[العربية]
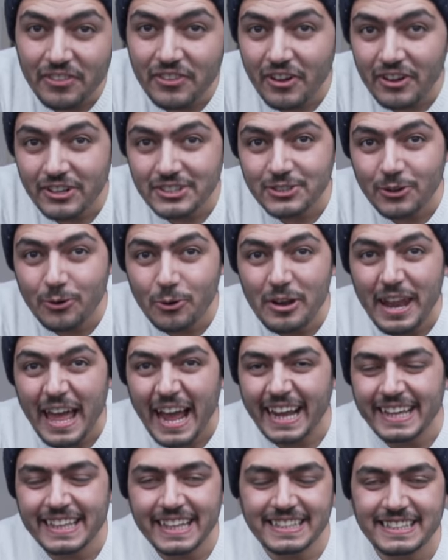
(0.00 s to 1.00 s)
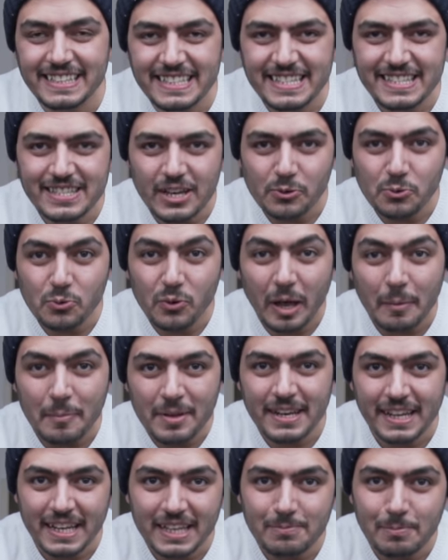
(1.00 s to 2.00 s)
النهارده كل حاجه جديده
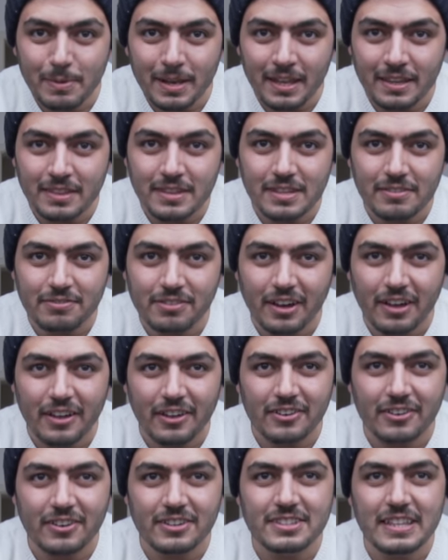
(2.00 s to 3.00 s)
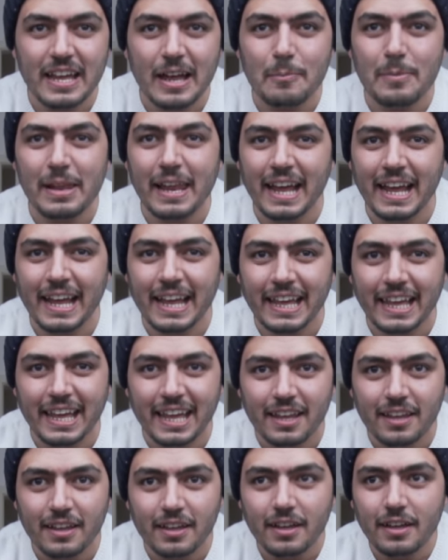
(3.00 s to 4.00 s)
وكمان عيد ميلادي فقررت اعمل
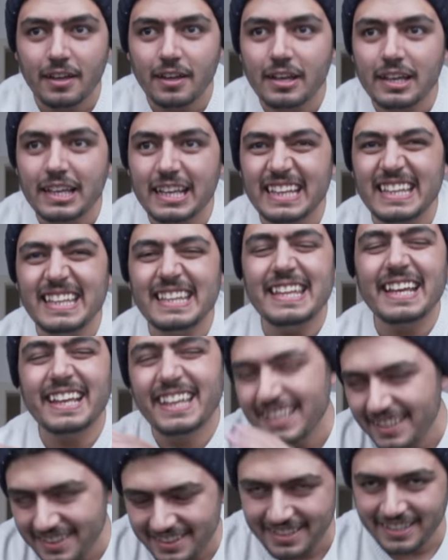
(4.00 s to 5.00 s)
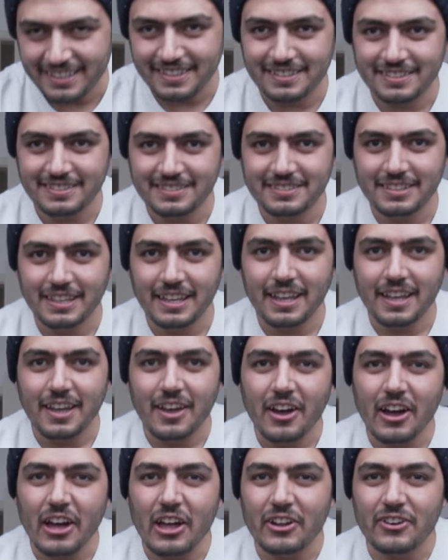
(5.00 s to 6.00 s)
حاجه جديده جدا
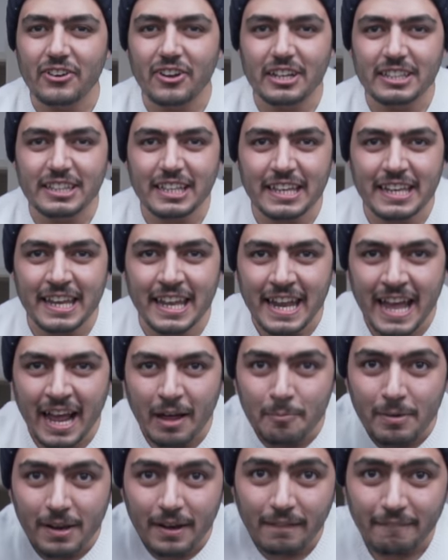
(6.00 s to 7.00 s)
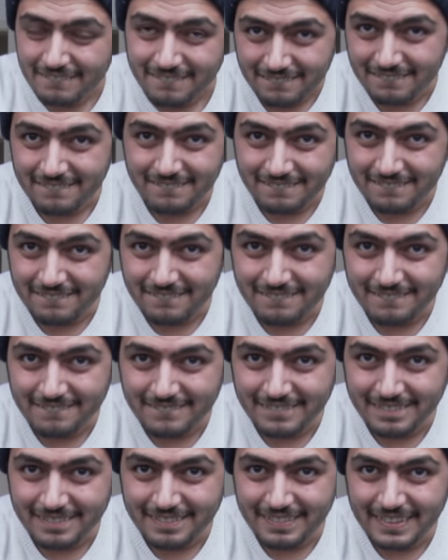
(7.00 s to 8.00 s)
قررت ان انا اعمل
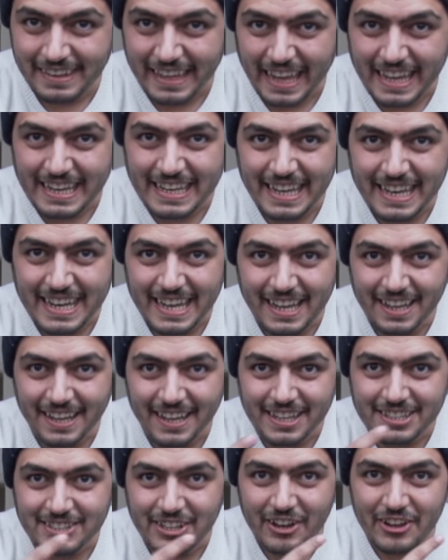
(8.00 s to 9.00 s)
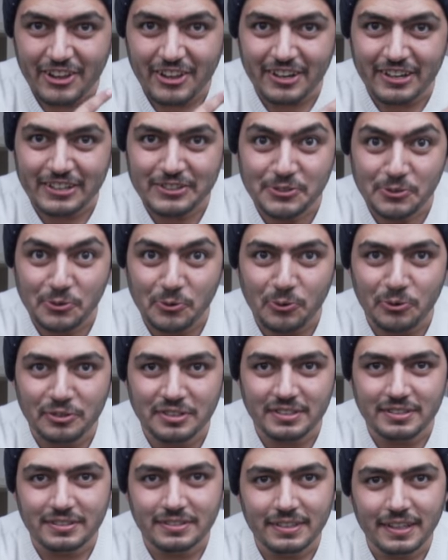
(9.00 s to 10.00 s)
ان انا اطير
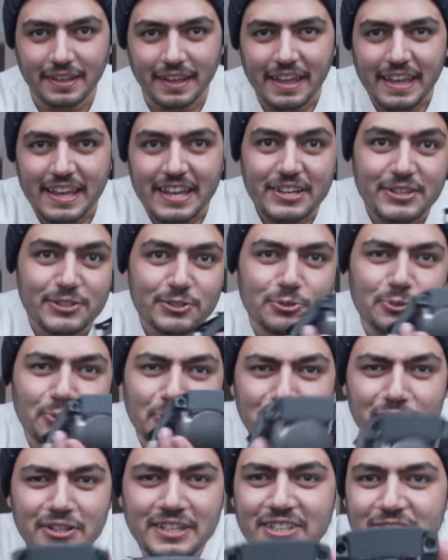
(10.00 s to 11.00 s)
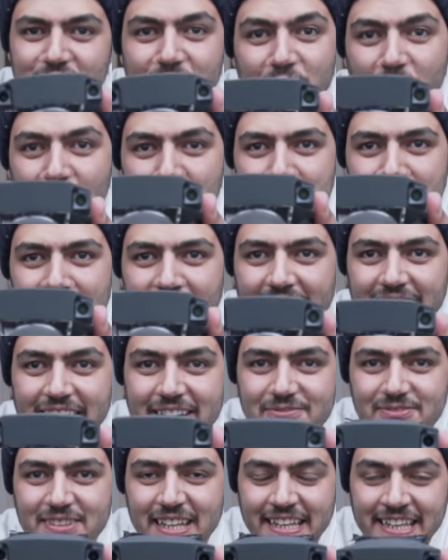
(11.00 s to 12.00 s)
درون الدرون اللي طول عمري
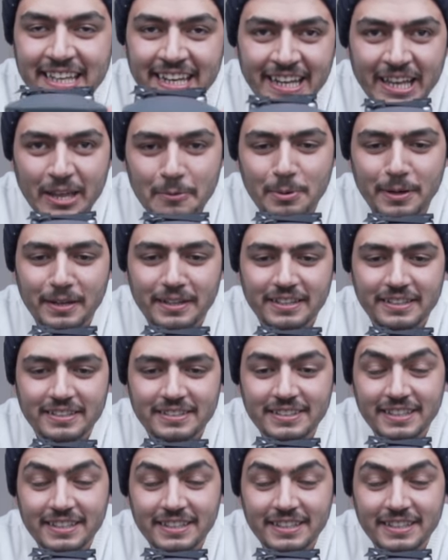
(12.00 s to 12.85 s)
حلمت ان انا اجيبها